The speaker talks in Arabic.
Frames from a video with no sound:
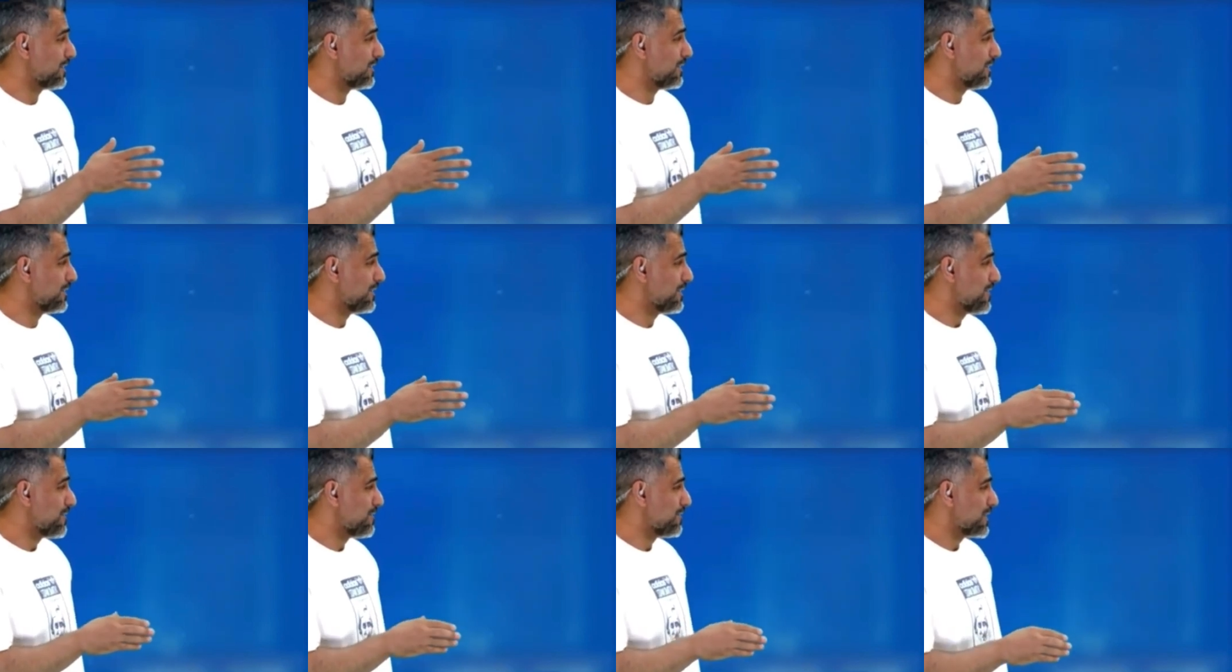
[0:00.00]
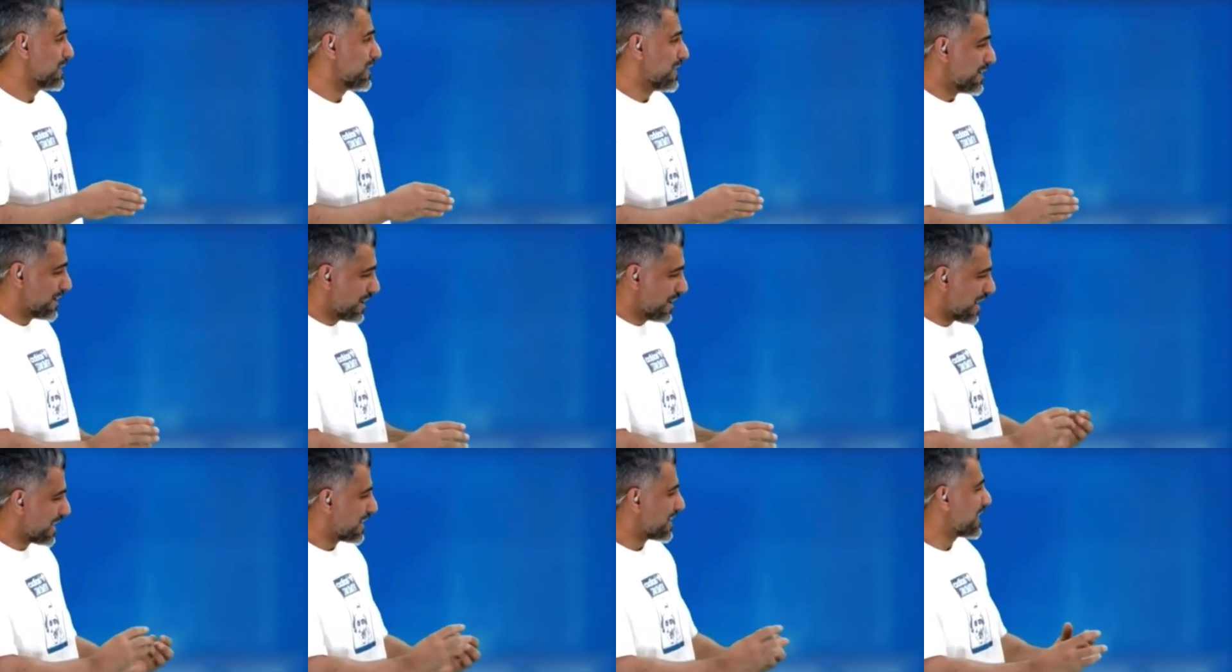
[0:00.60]
بيبدع هو
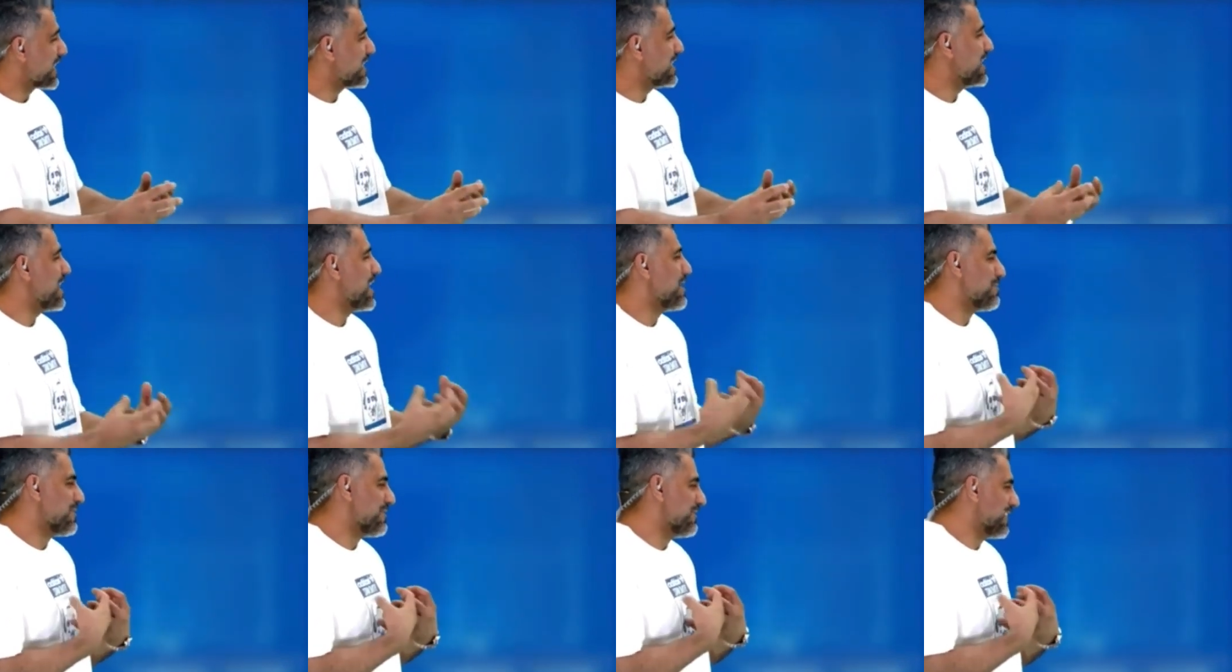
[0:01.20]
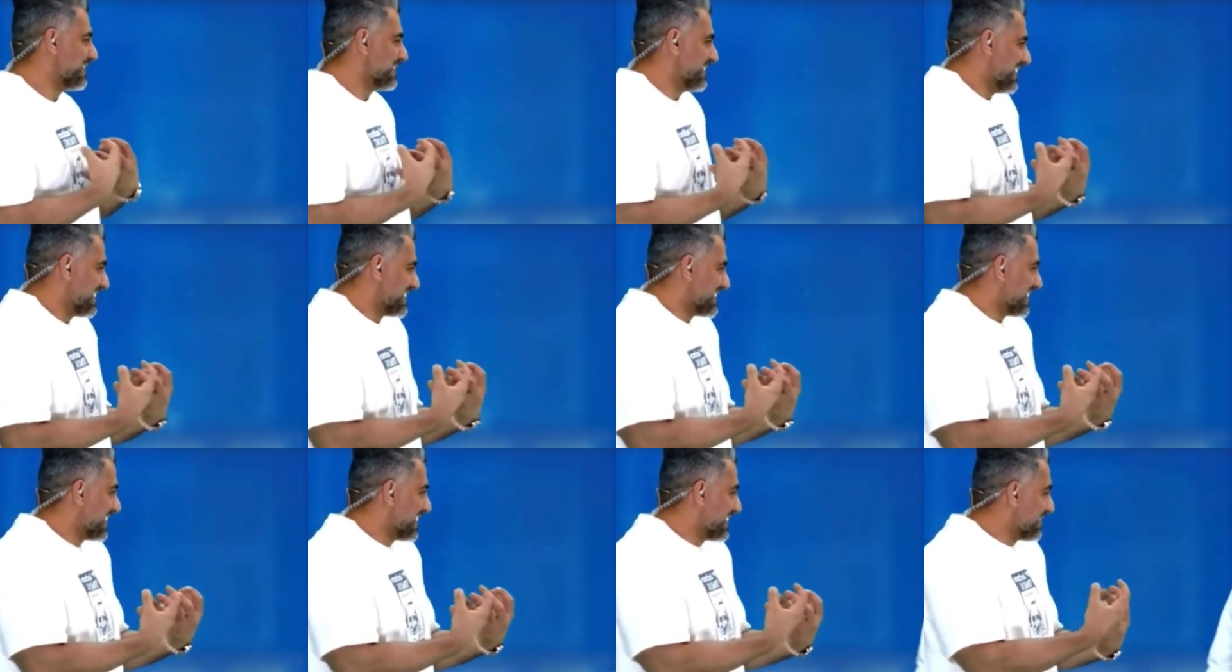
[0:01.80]
لان ايه. اخر ايامه
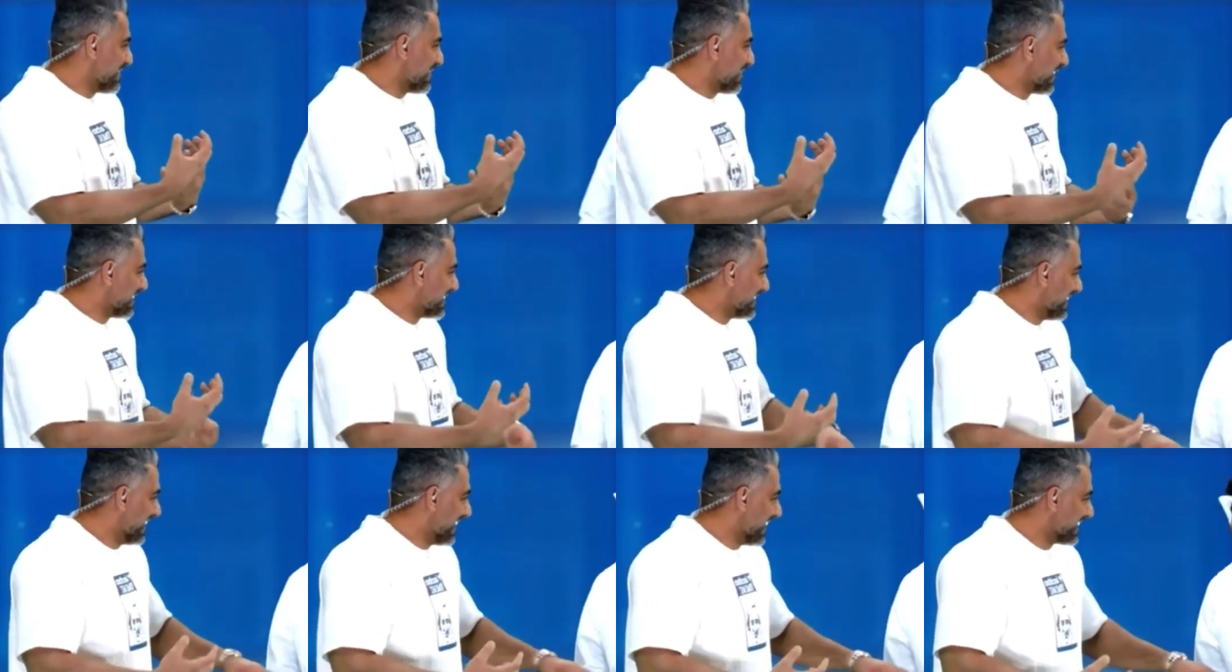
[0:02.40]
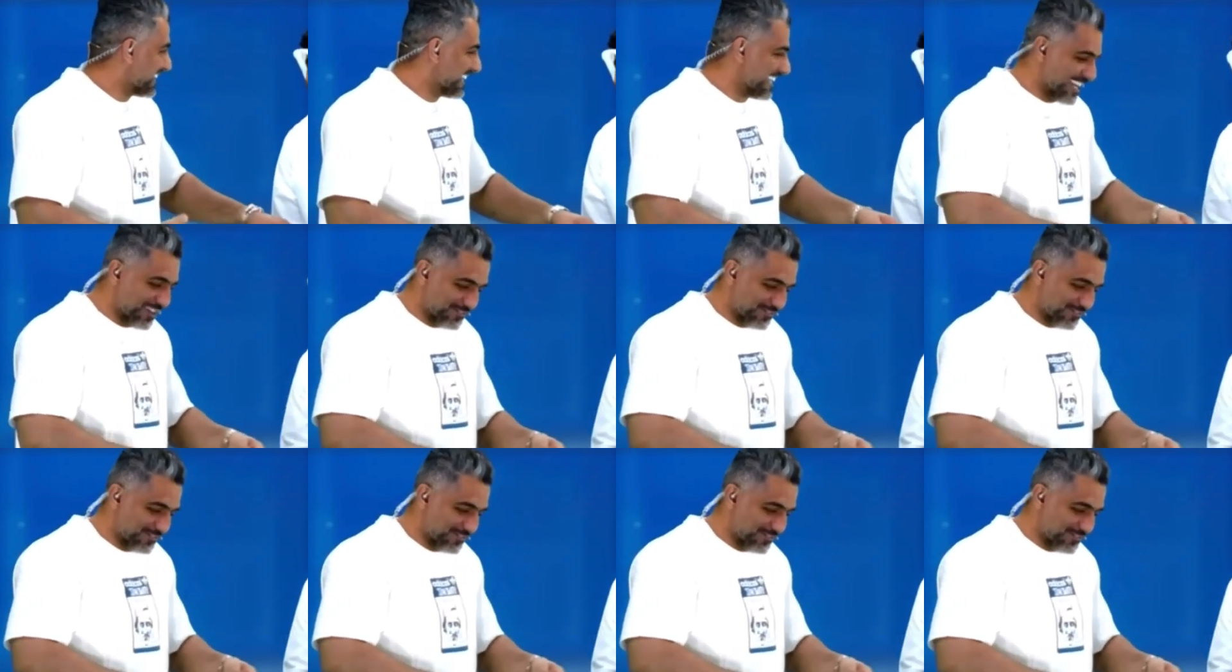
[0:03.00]
فتحس انه بيودع هذه إيه.